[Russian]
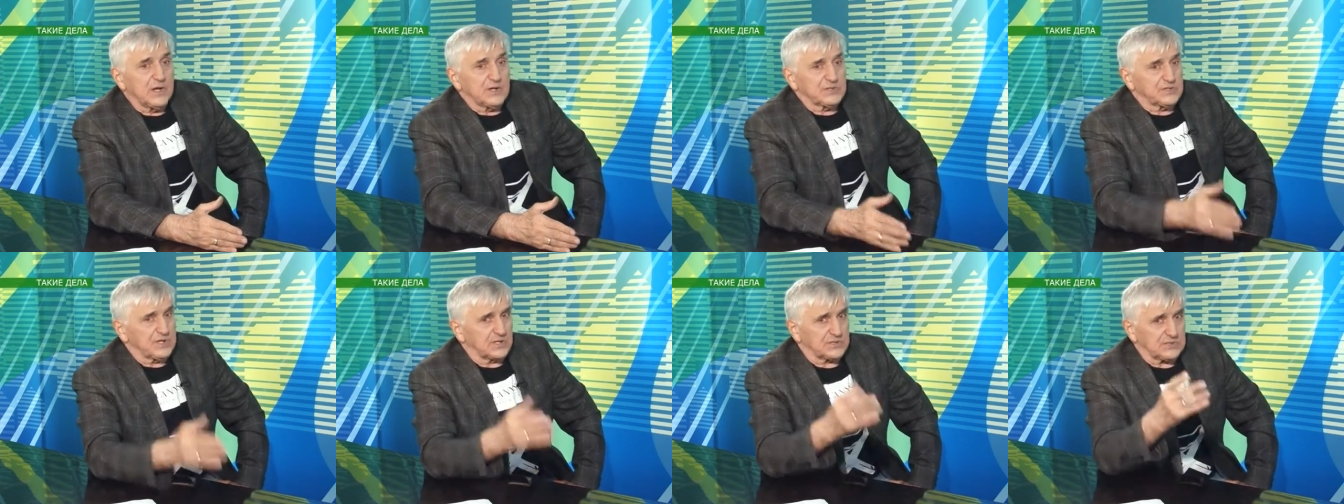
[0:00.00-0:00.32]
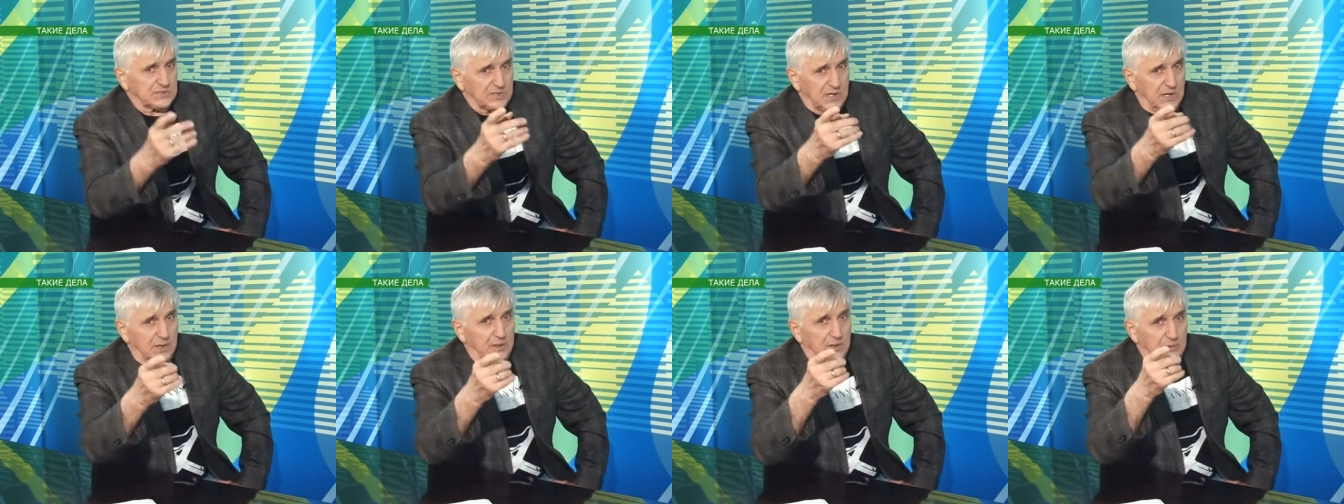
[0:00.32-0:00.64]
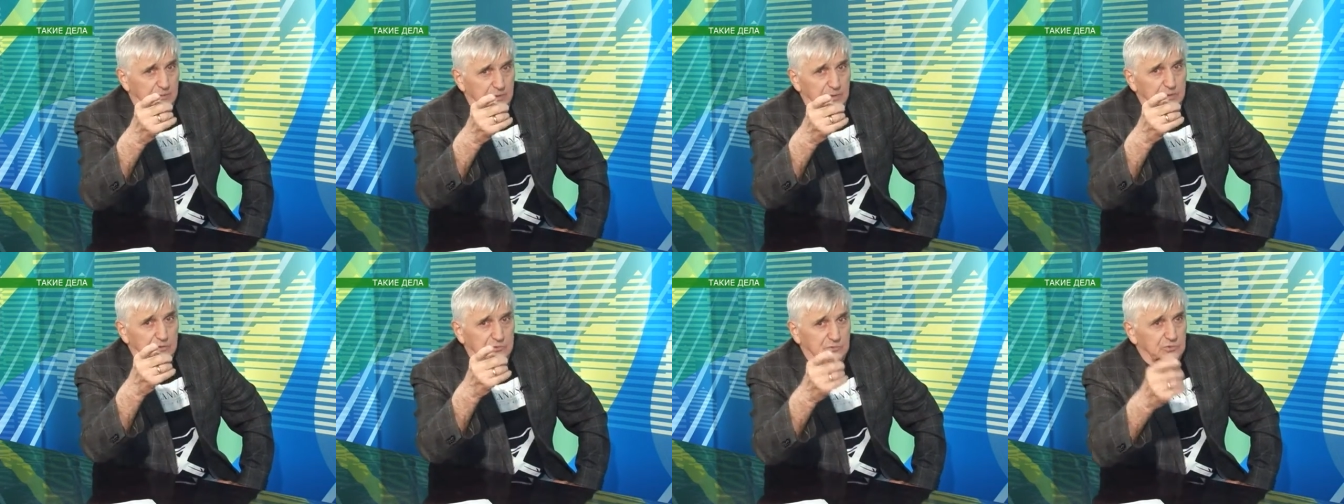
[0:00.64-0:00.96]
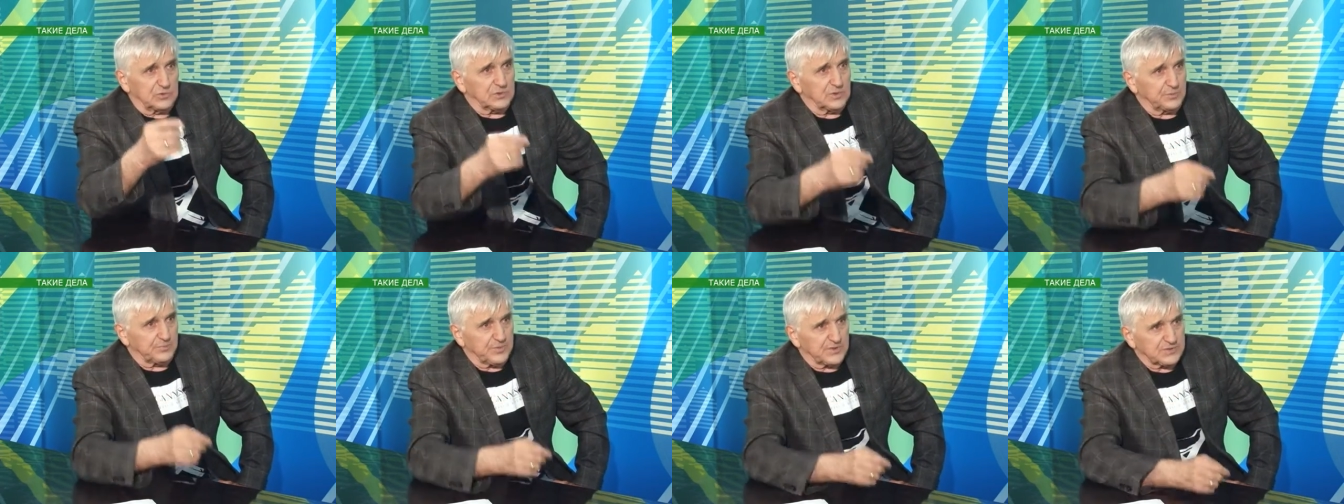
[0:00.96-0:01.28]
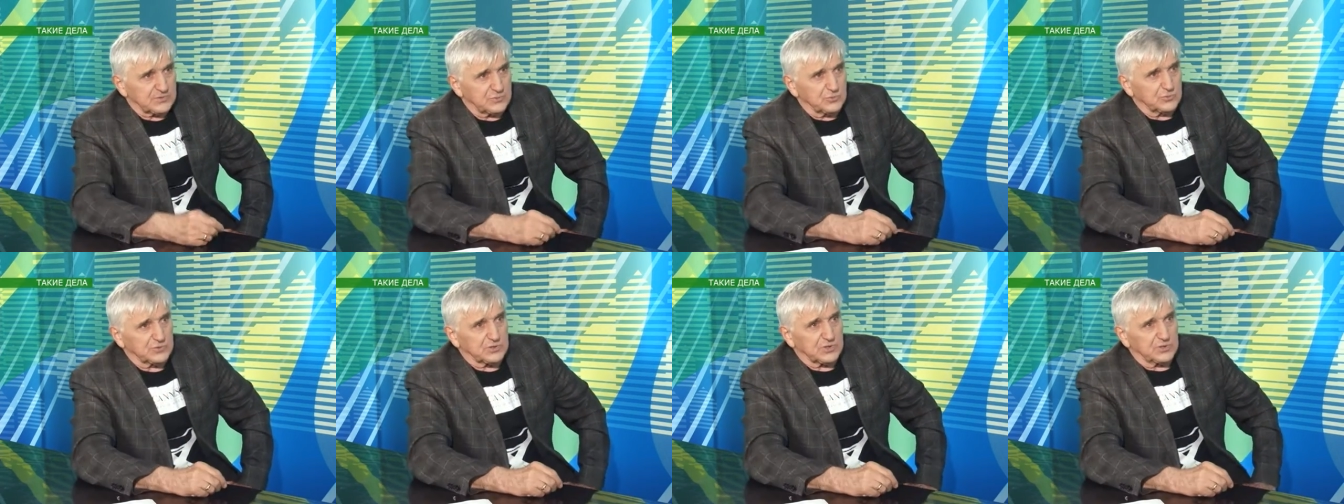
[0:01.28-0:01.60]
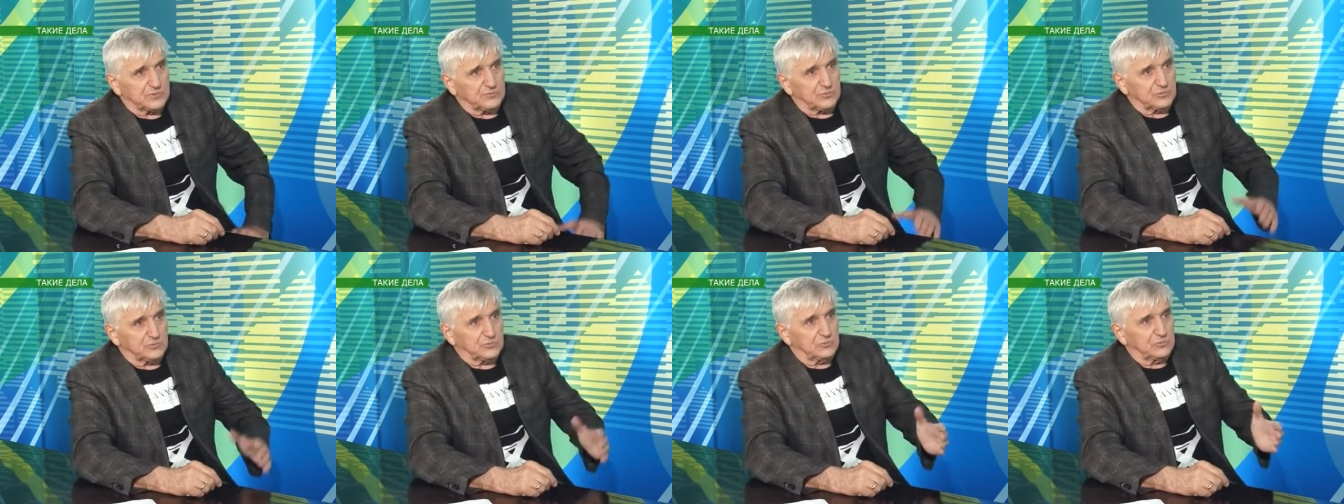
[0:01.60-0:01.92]
сейчас я, э, кто-то
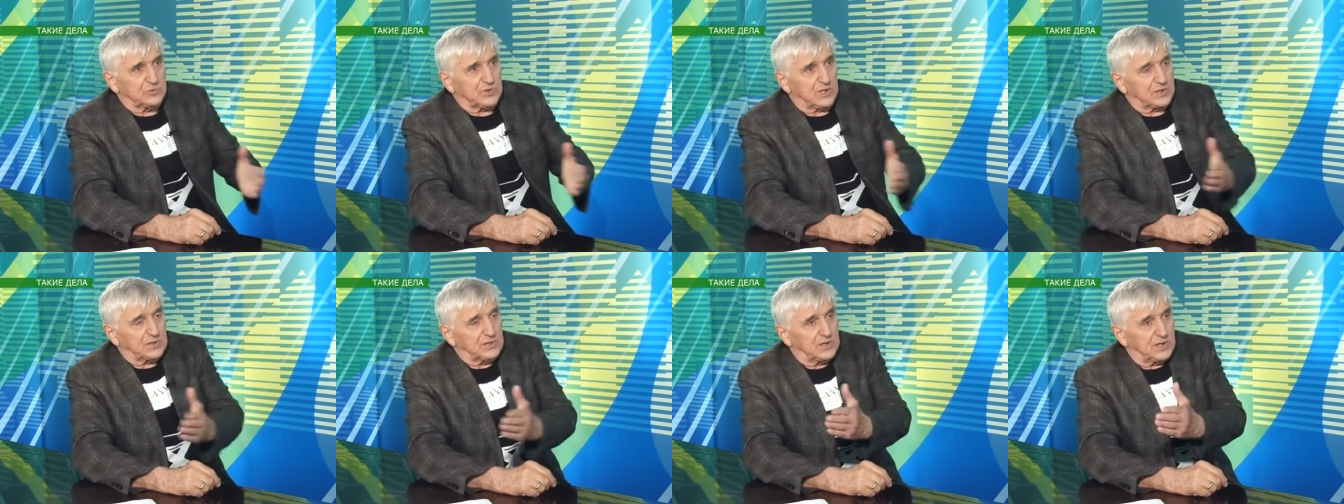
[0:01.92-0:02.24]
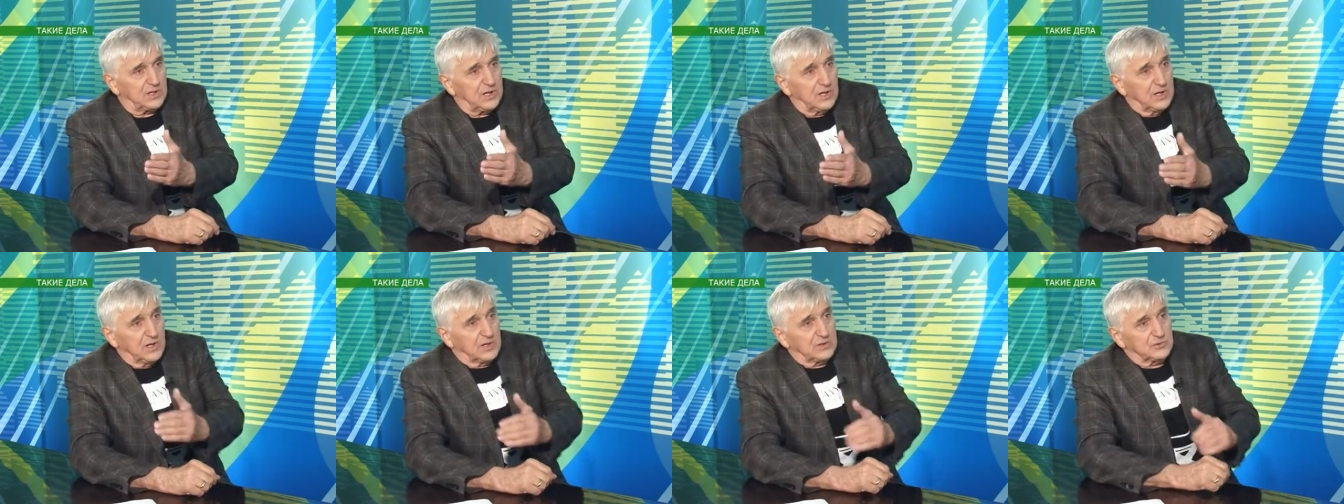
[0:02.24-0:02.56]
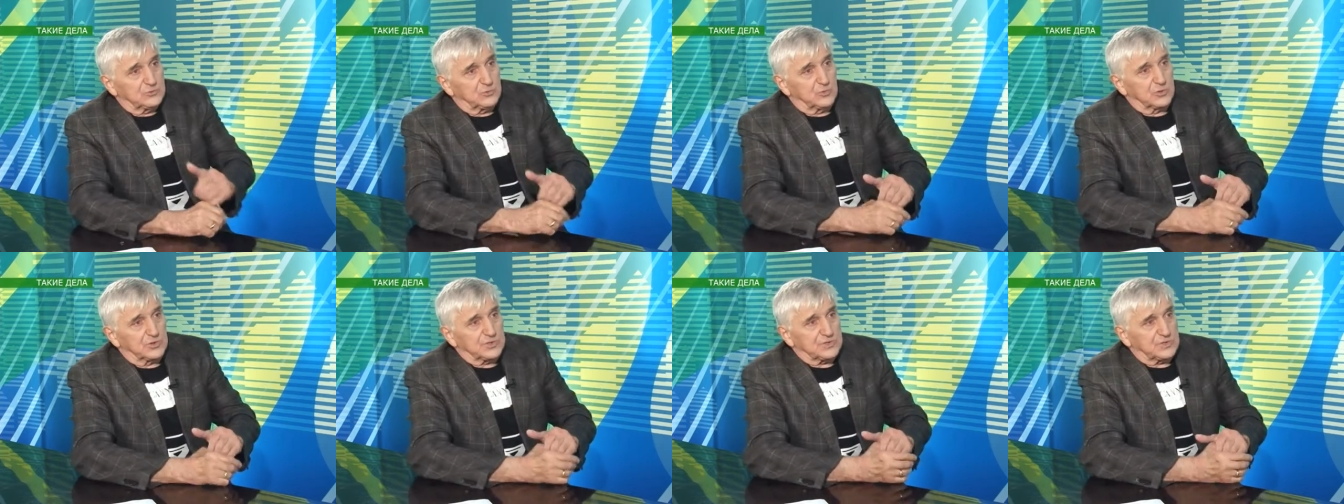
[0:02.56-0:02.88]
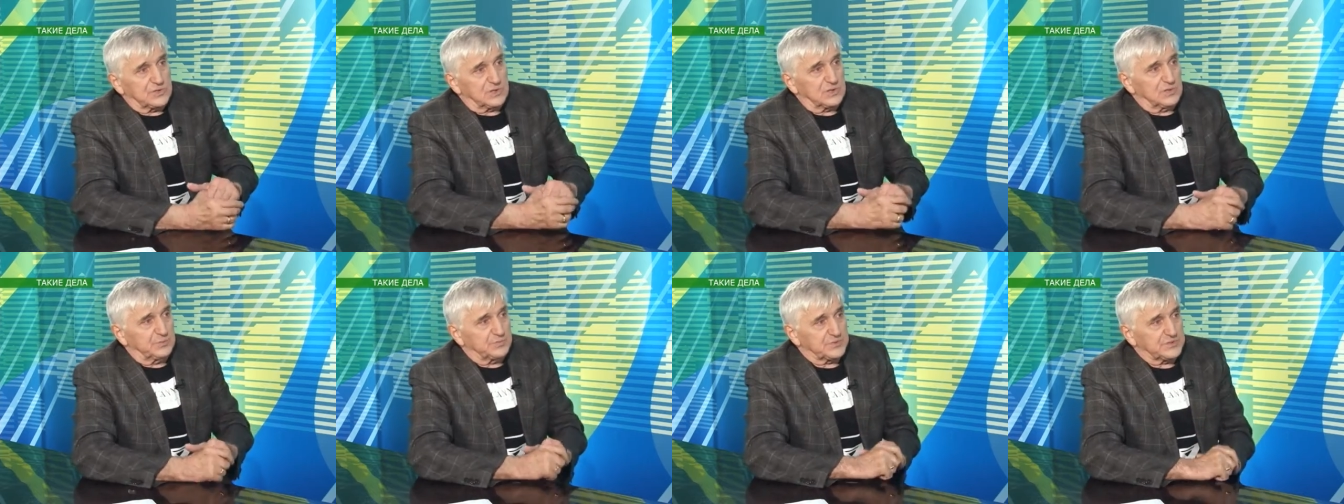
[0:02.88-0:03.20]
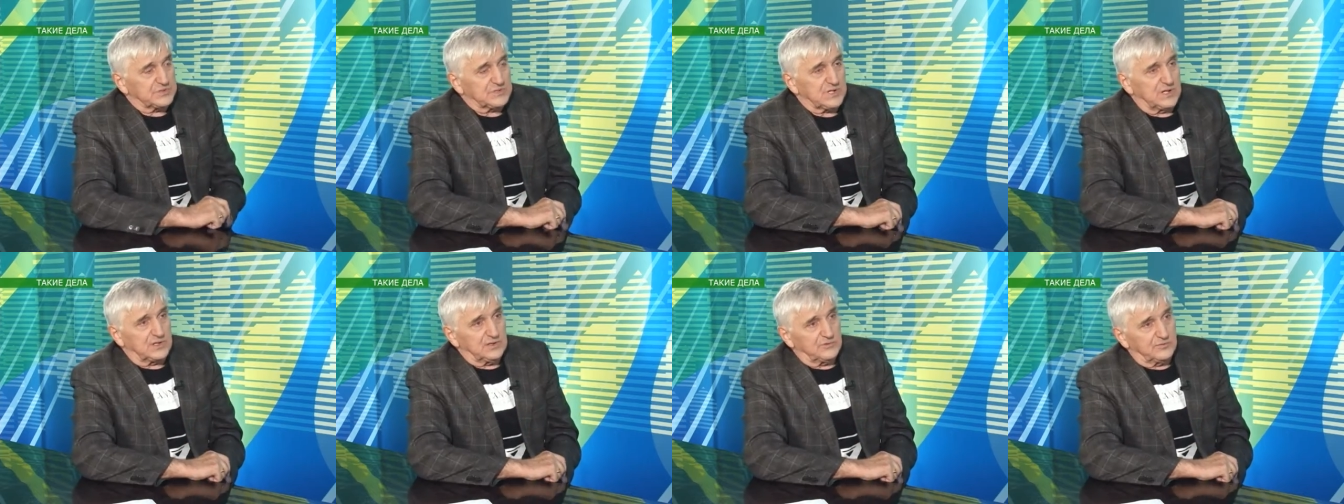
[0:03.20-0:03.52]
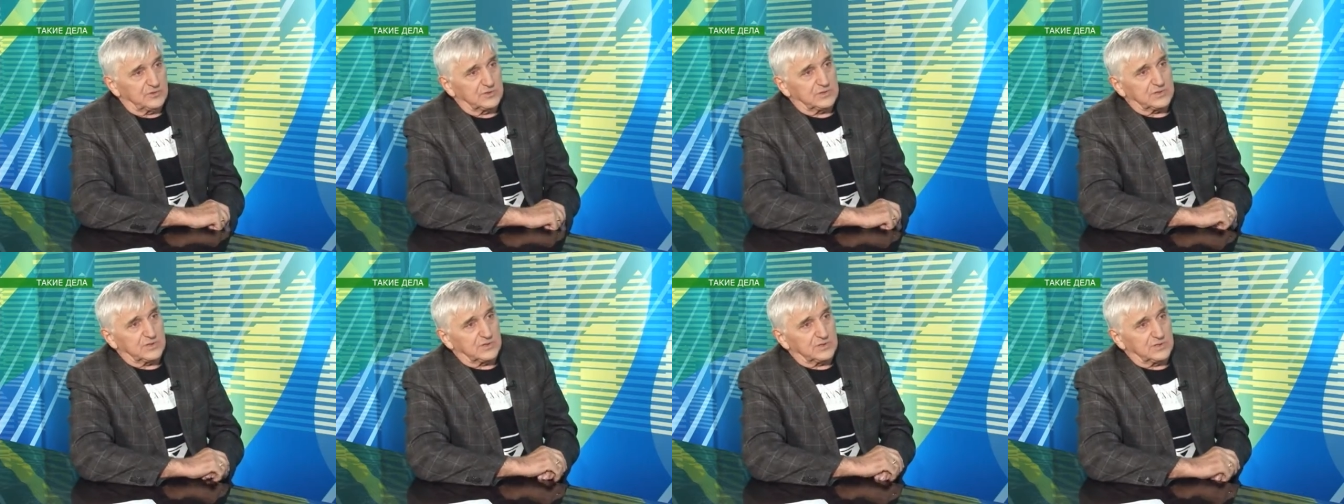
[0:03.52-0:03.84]
послушает, вот тут одна дурочка написала
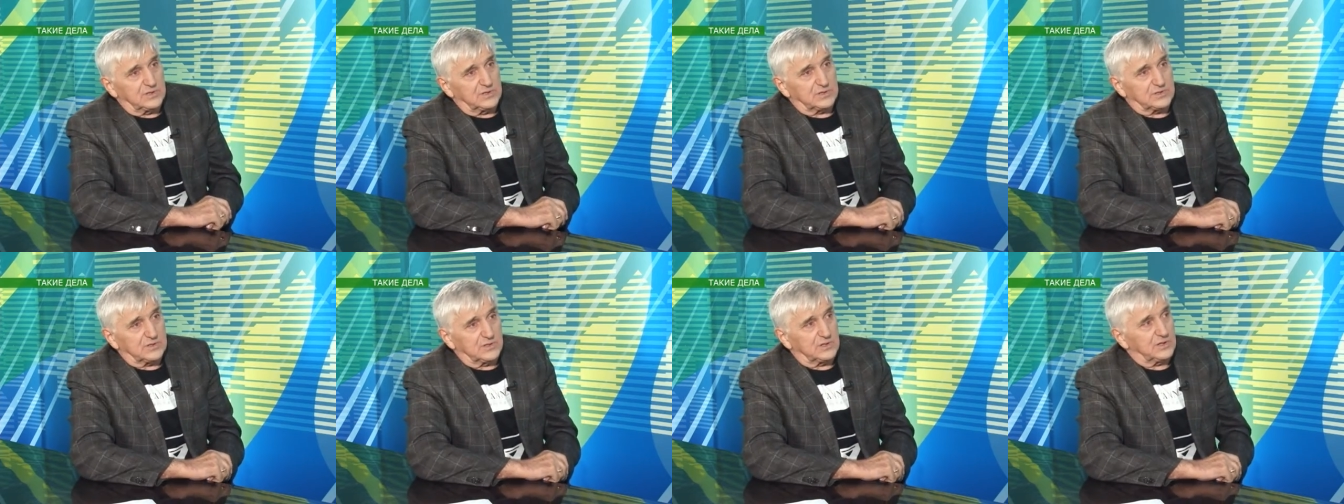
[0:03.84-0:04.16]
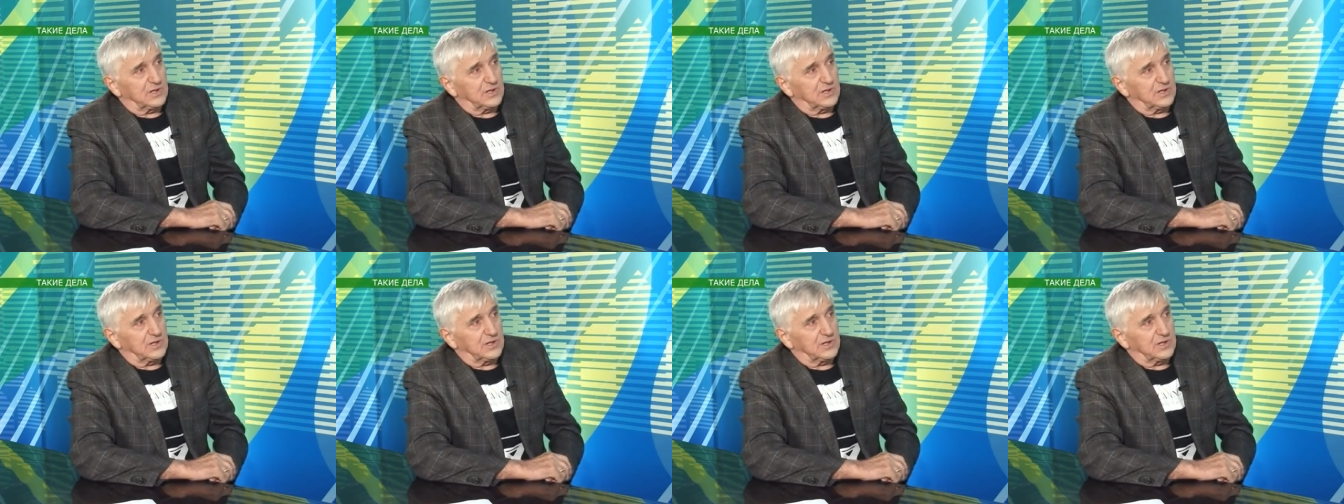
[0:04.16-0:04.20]
в интернете,